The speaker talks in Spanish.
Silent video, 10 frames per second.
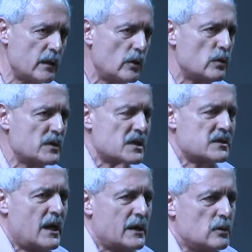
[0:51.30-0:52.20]
digo, y no es
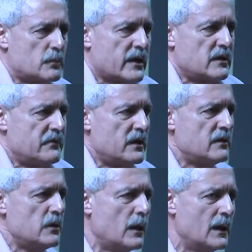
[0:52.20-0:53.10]
extraño porque en
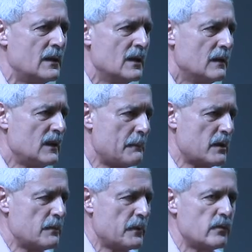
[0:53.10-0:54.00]
definitiva la
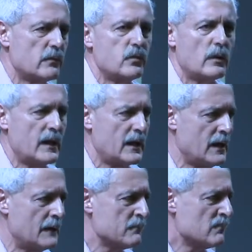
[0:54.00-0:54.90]
participación
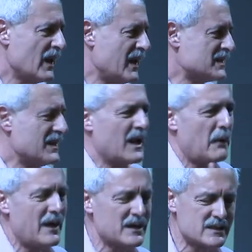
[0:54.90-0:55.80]
ciudadana es la
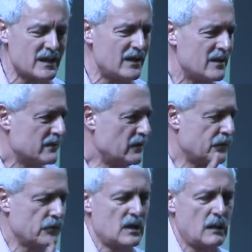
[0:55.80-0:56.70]
base del
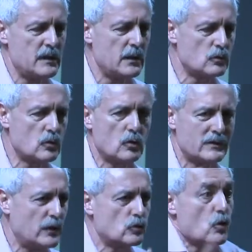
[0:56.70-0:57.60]
funcionamiento
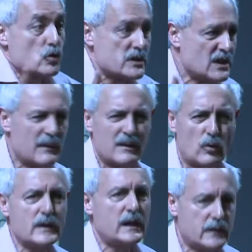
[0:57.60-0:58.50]
de todo sistema
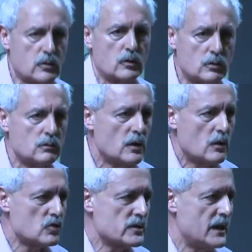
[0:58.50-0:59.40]
democrático.
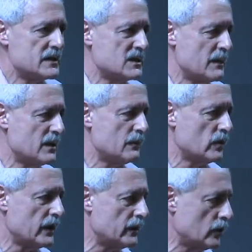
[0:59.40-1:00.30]
O sea, el sistema
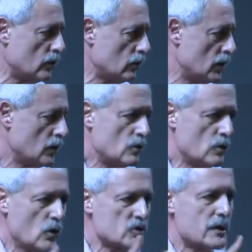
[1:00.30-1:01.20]
democrático
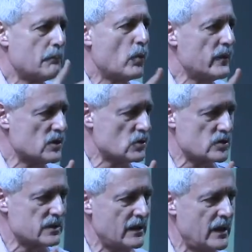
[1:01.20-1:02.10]
no se puede
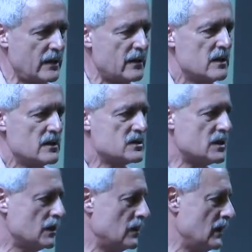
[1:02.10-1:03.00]
sostener
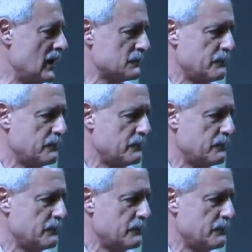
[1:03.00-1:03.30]
si las